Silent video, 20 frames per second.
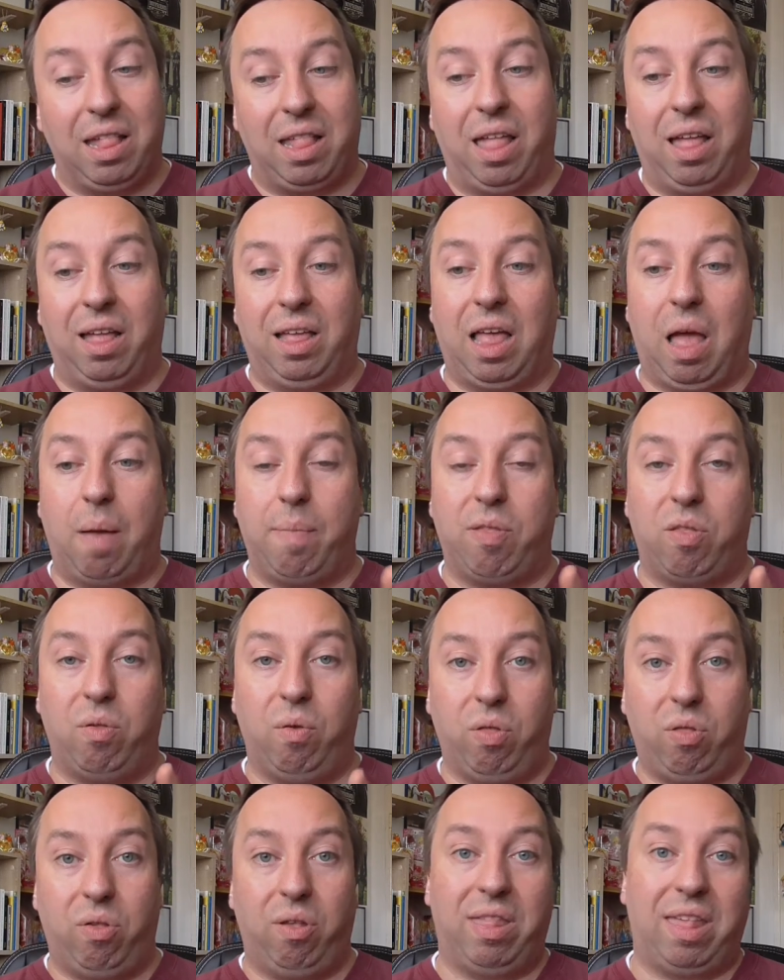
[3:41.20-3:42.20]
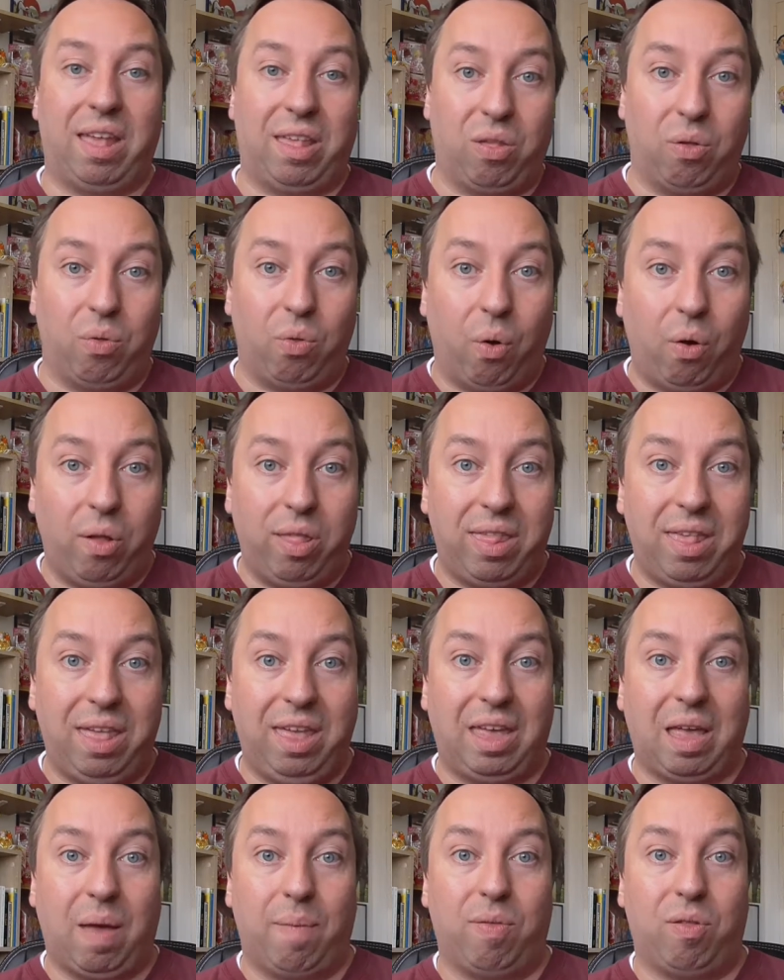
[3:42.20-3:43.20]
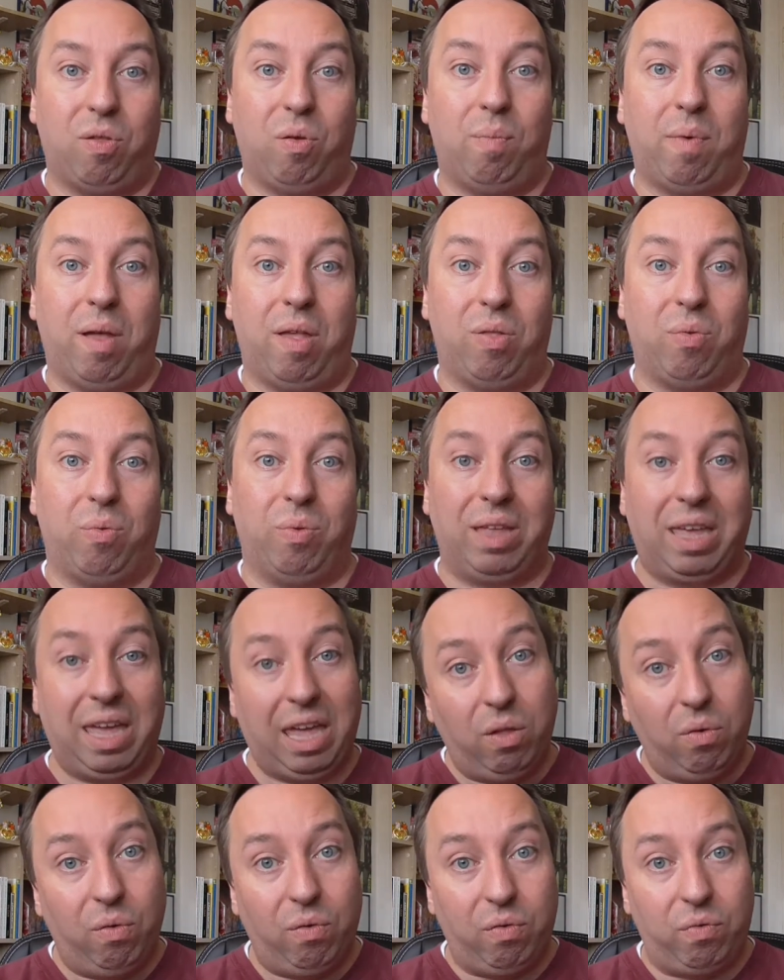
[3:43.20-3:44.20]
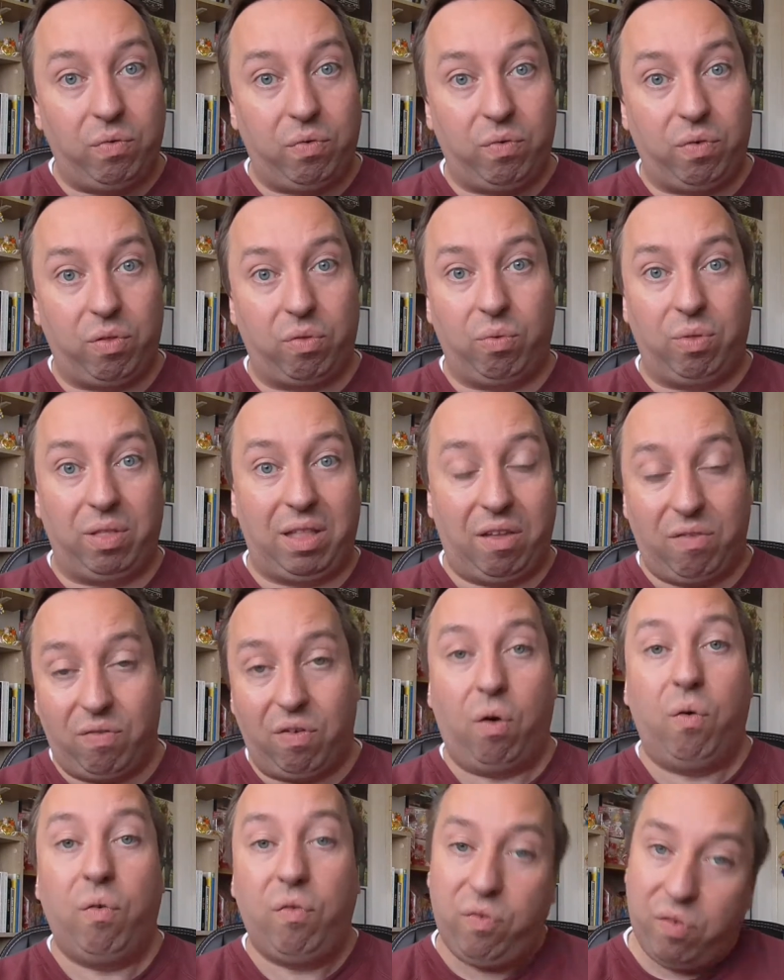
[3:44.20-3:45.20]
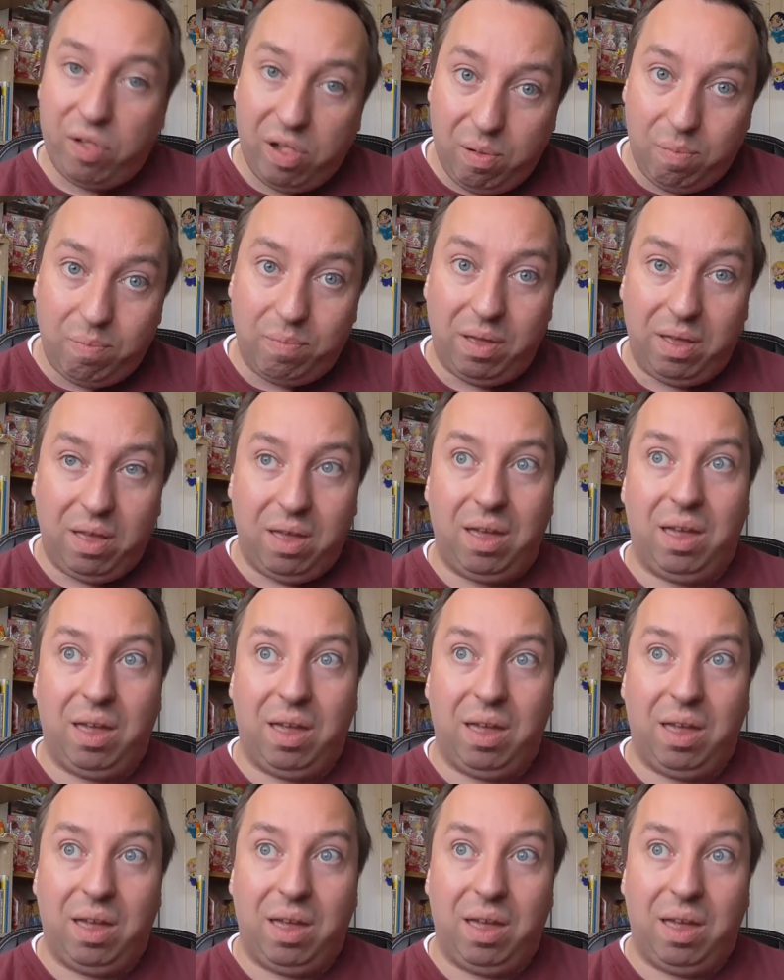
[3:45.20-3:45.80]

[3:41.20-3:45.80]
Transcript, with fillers: Dann gab es 1996 gab es nochmal so einen Kino, so einen TV-Film.